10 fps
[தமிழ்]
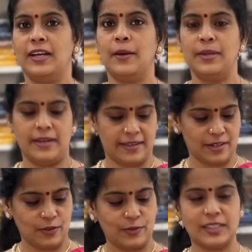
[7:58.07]
வேண்டாம் அப்படின்னு
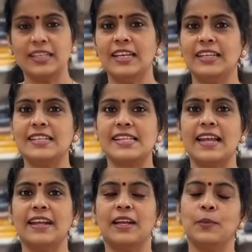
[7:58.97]
நினைக்கிறவங்க வந்து இந்த
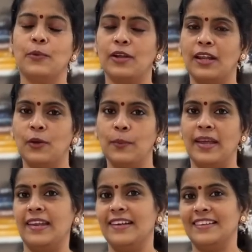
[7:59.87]
சாரீ கட்டின் போனாலே ரொம்ப
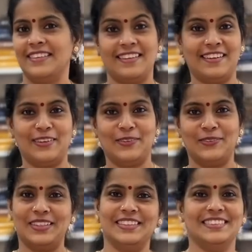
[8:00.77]
எலிகண்ட்டாக அழகாக
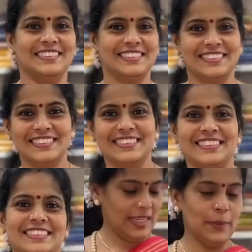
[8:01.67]
இருக்குங்க
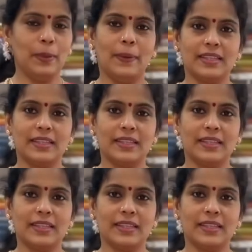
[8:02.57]
இப்போ